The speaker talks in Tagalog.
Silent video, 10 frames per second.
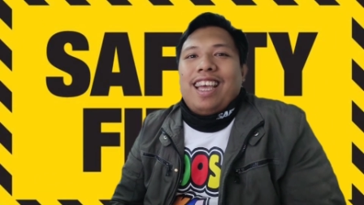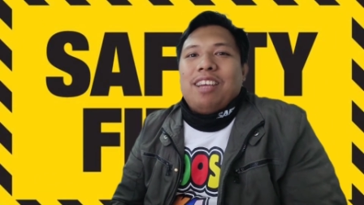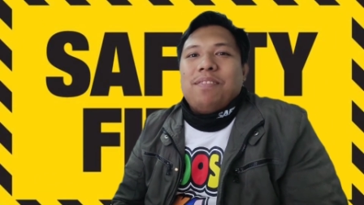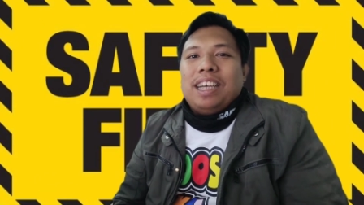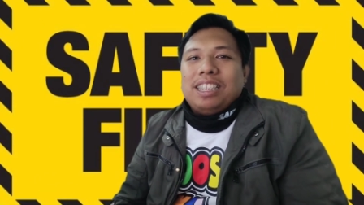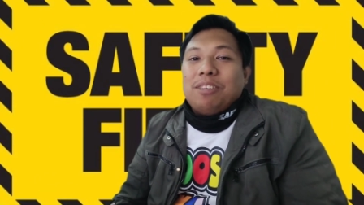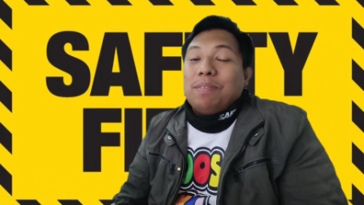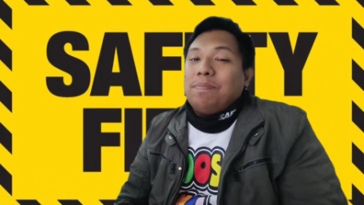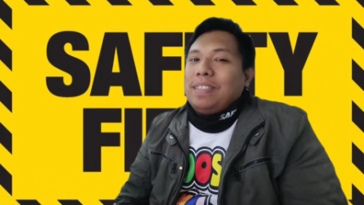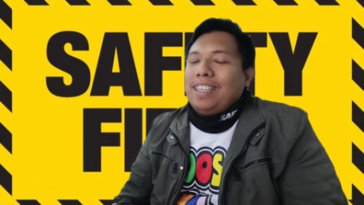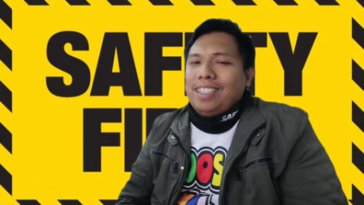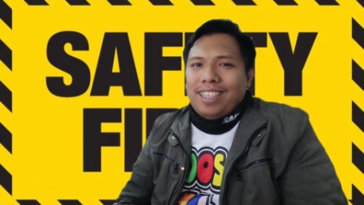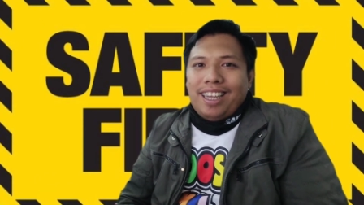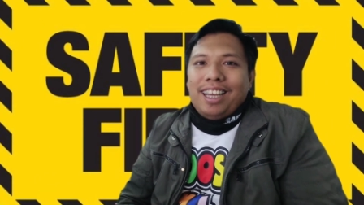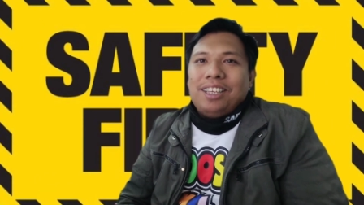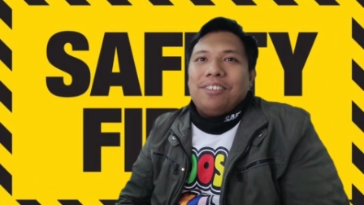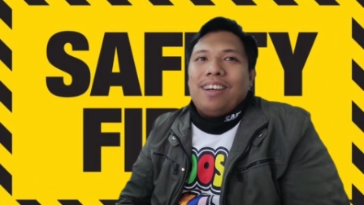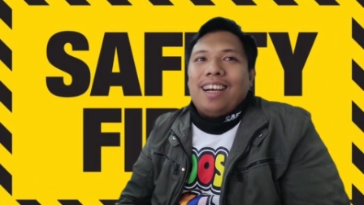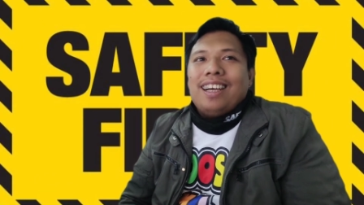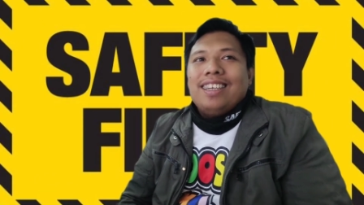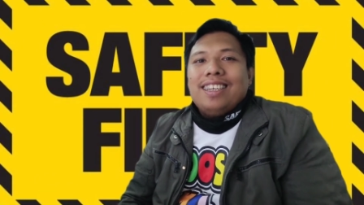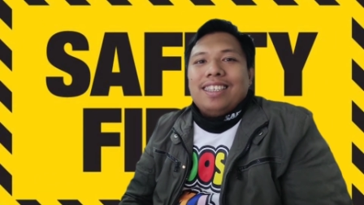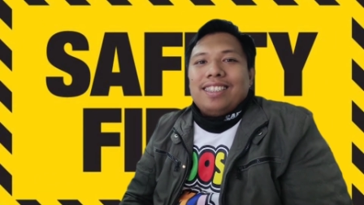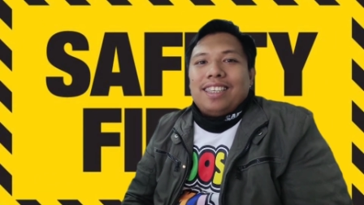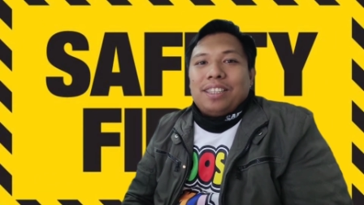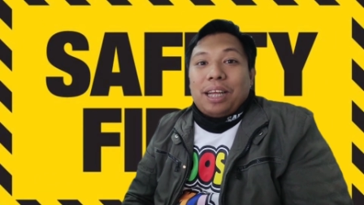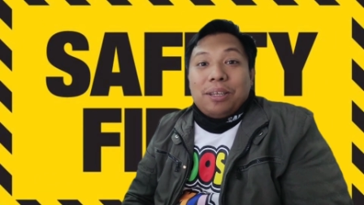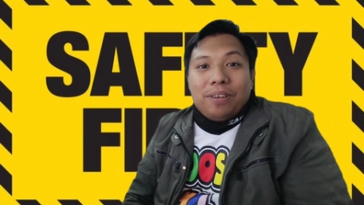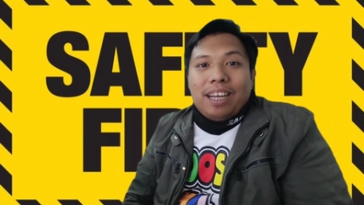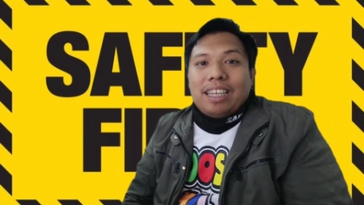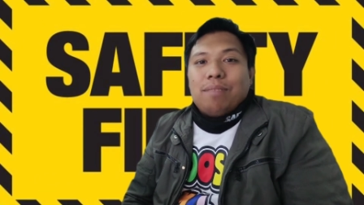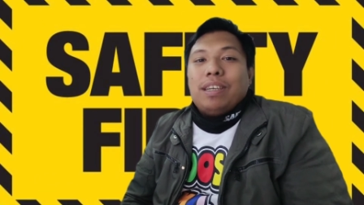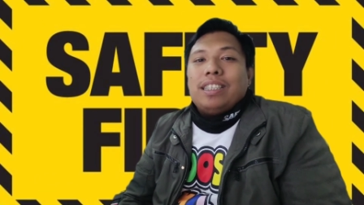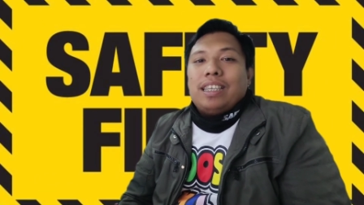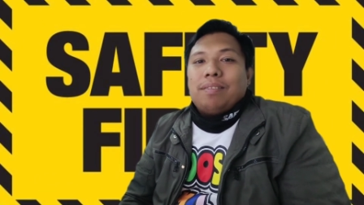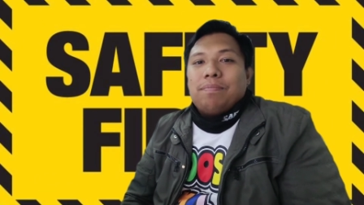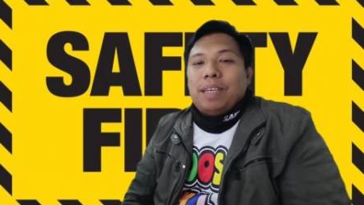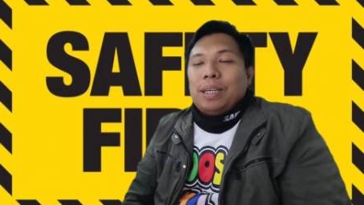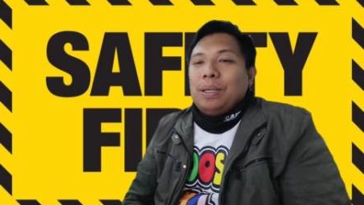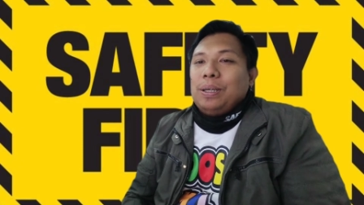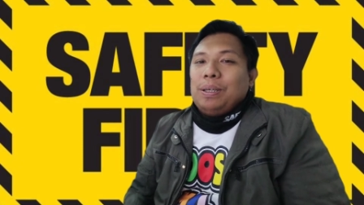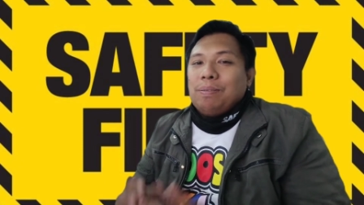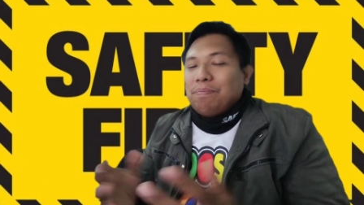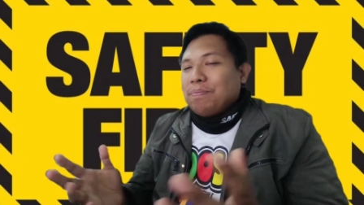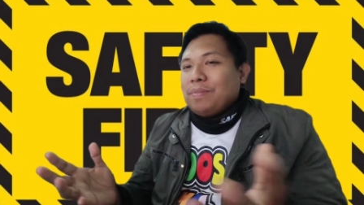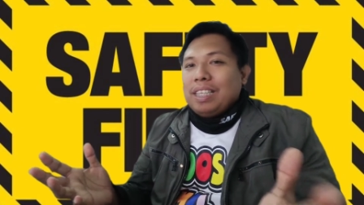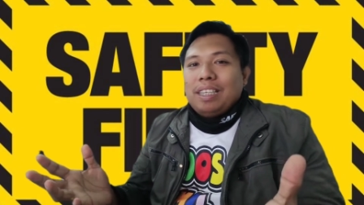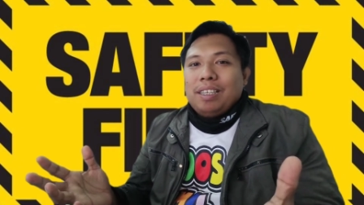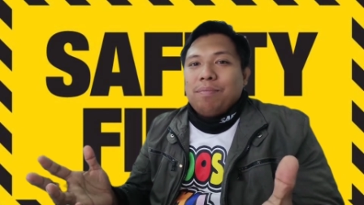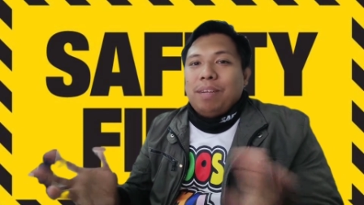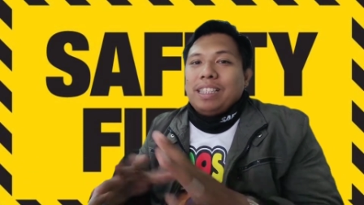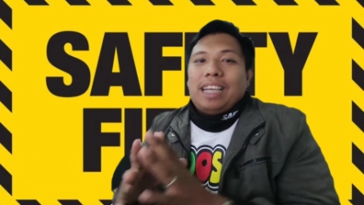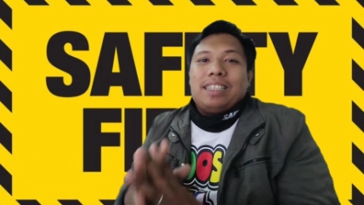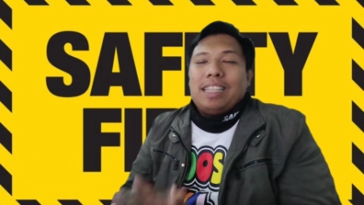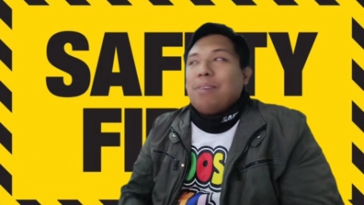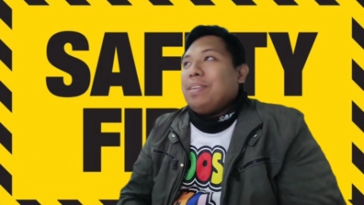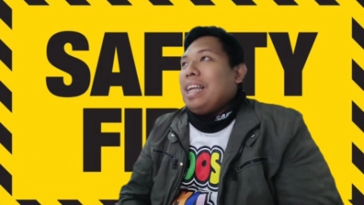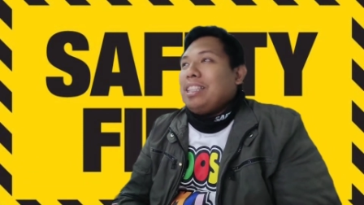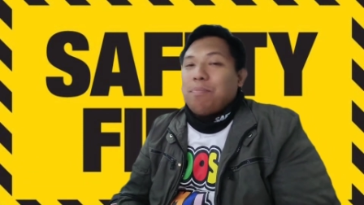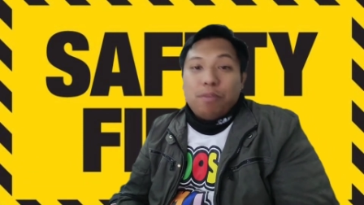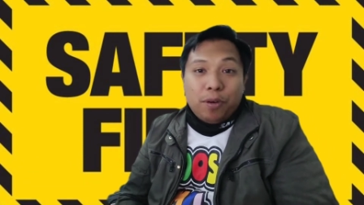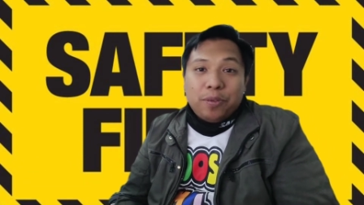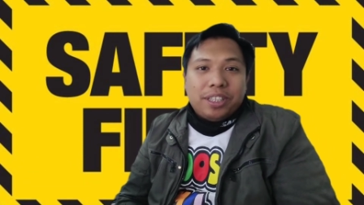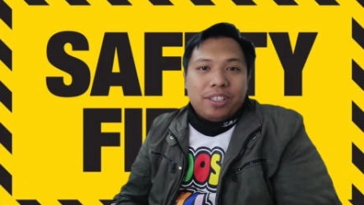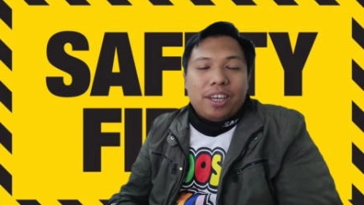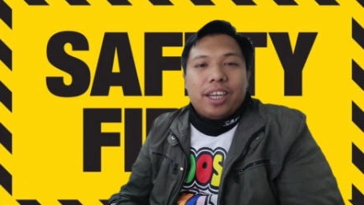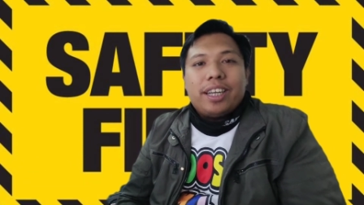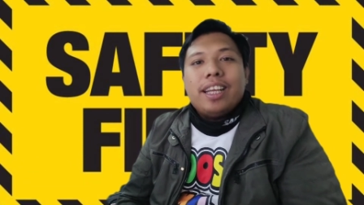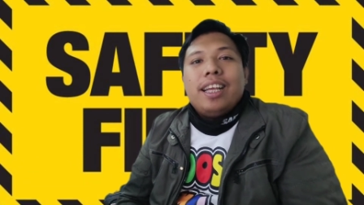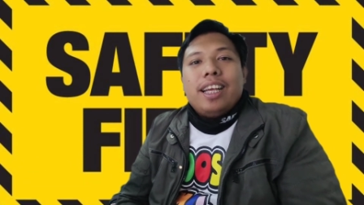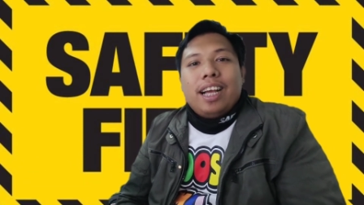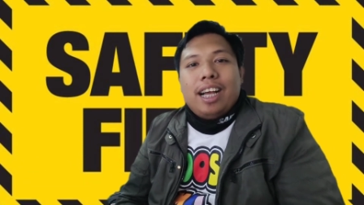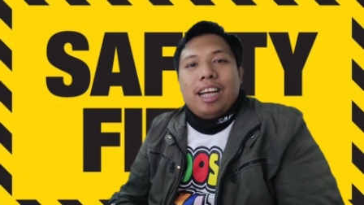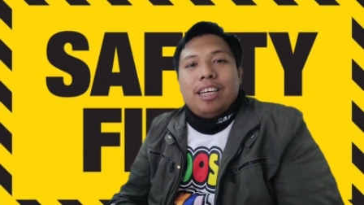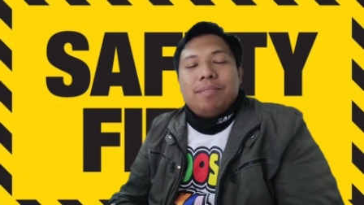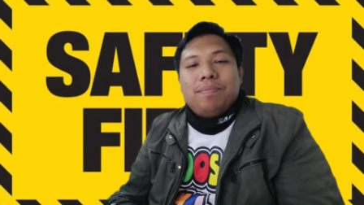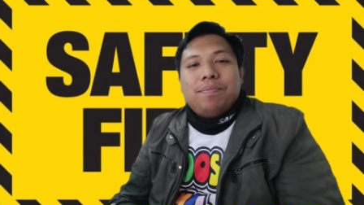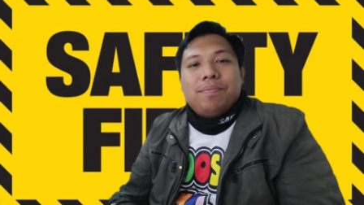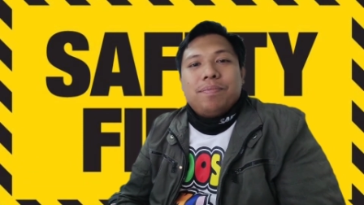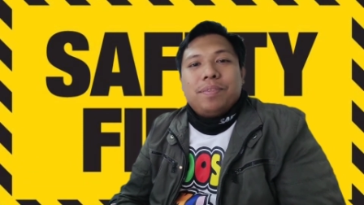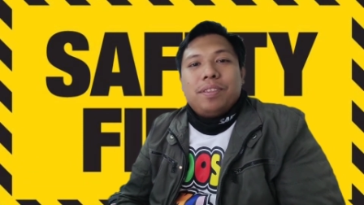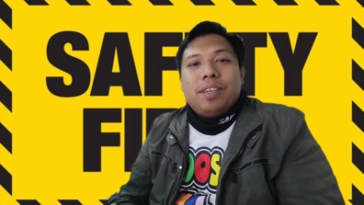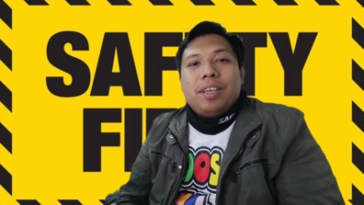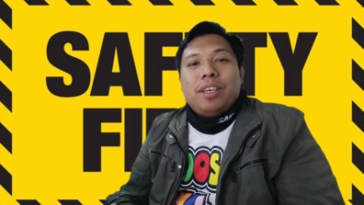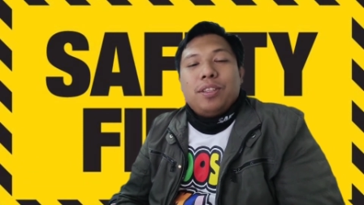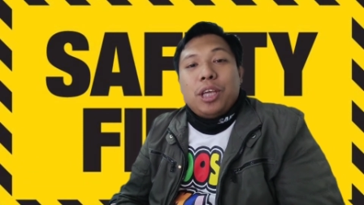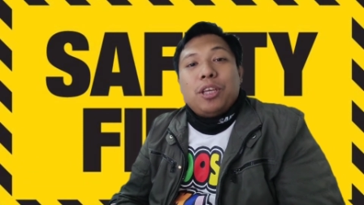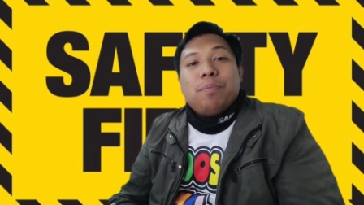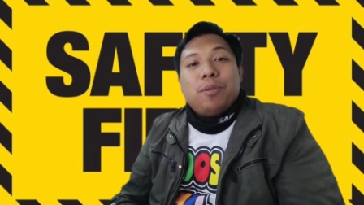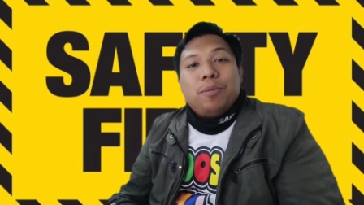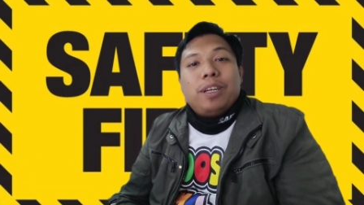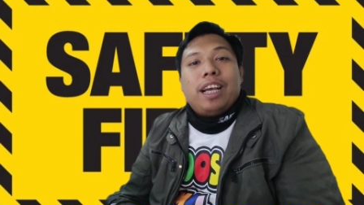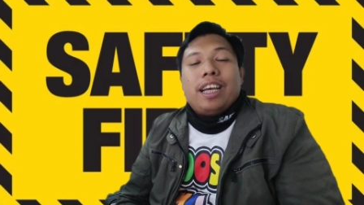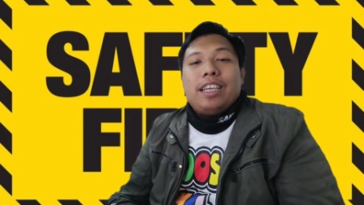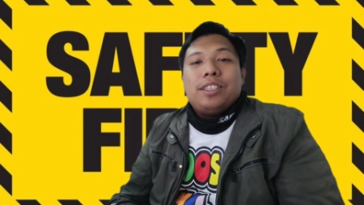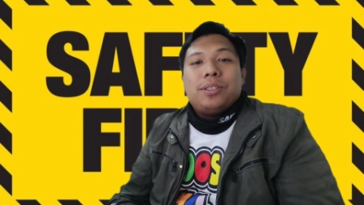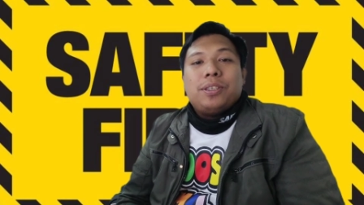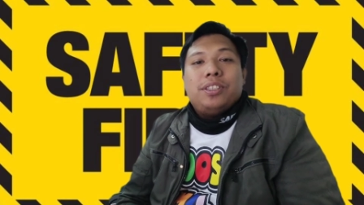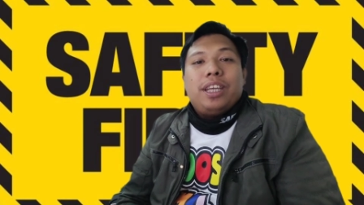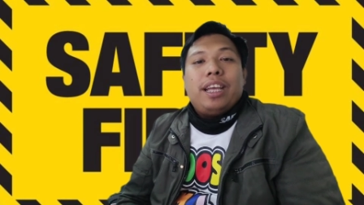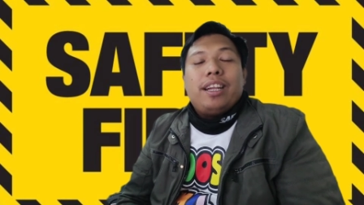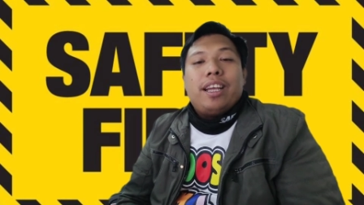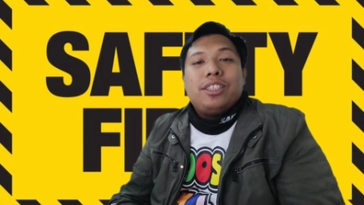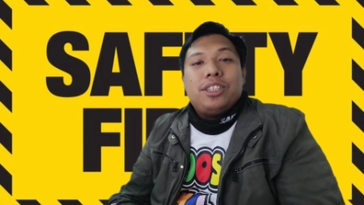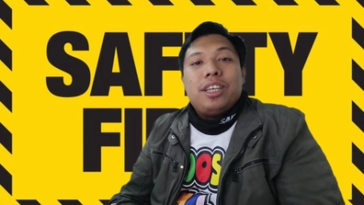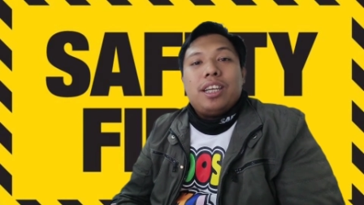Ayan, mga trops, pasensya na kayo ha. Ah. Tinry ko lang naman eh. Pero, balik tayo sa topic natin. Before we start, um, thank you po muna kay Sir Jake La